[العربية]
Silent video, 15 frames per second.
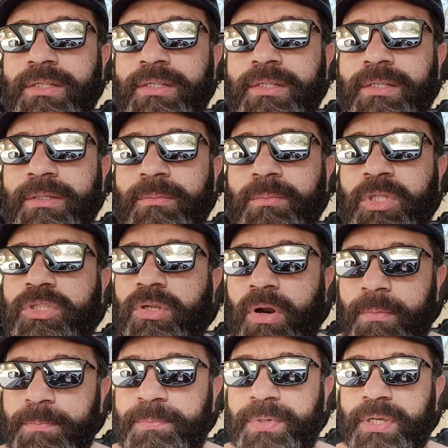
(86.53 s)

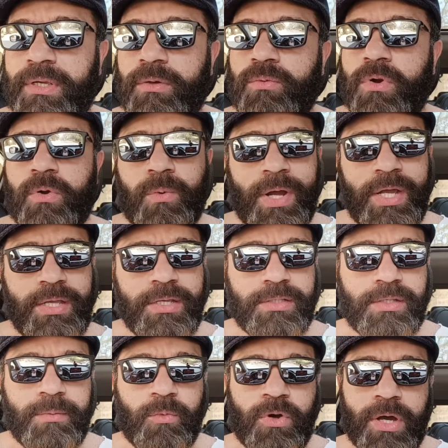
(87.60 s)
متربي وكويس
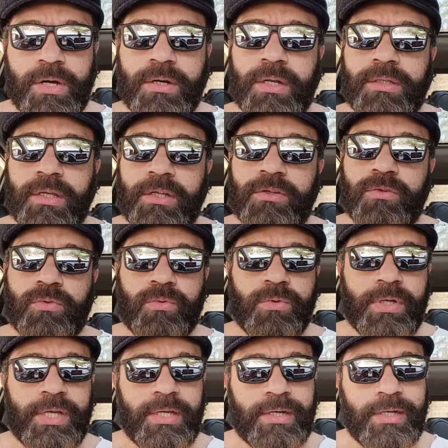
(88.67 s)
لمجرد انه
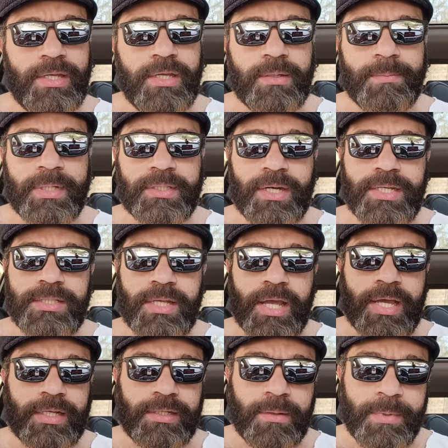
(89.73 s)
خريج مدرسه
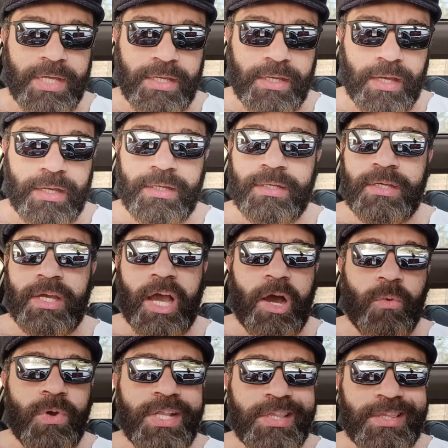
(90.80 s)
اجنبيه او
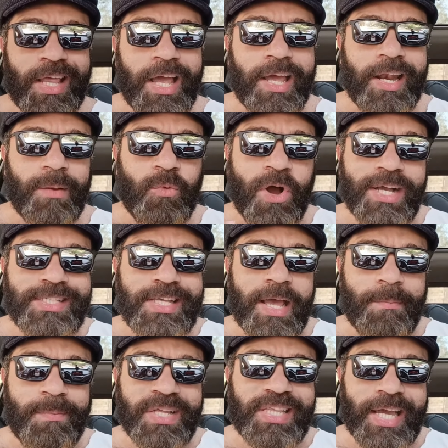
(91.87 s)
انت لا مؤاخذه
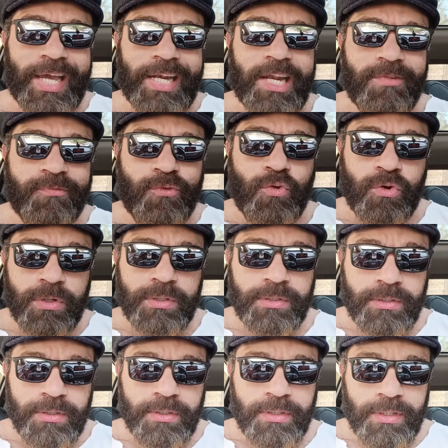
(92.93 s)
بتعلفه
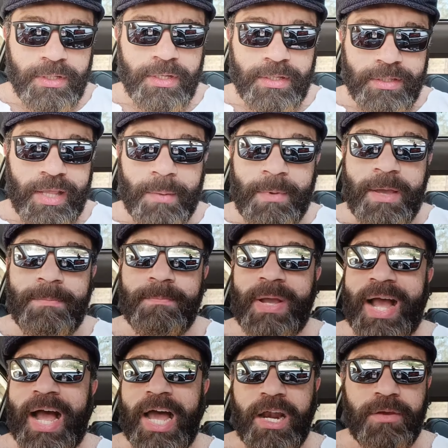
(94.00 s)
تمام
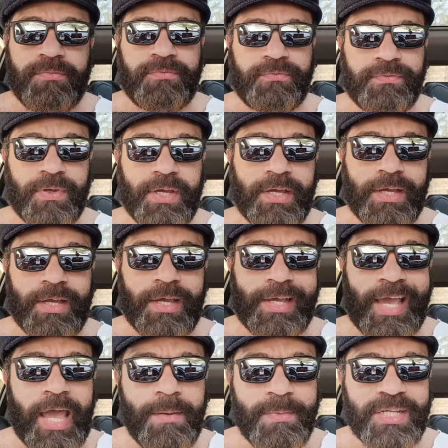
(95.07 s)
علف
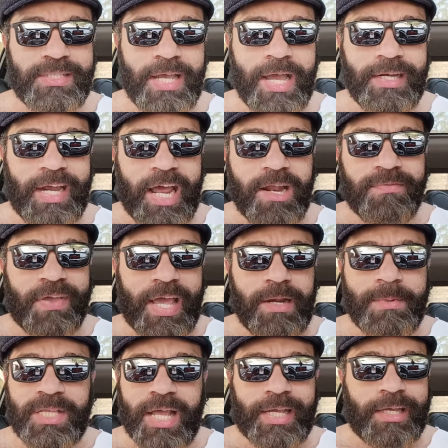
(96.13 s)
جامد يعني علف غالي
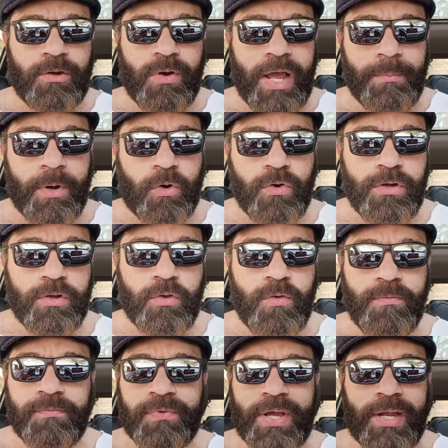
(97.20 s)
بتاكله لحمه كل يوم
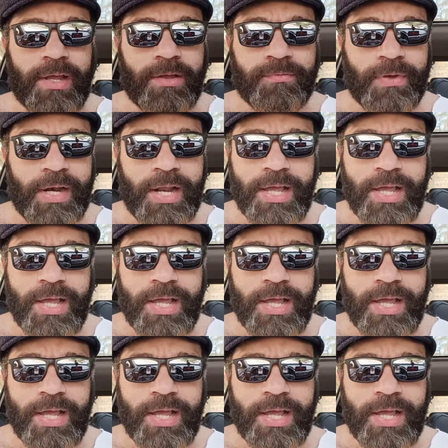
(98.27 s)
فلا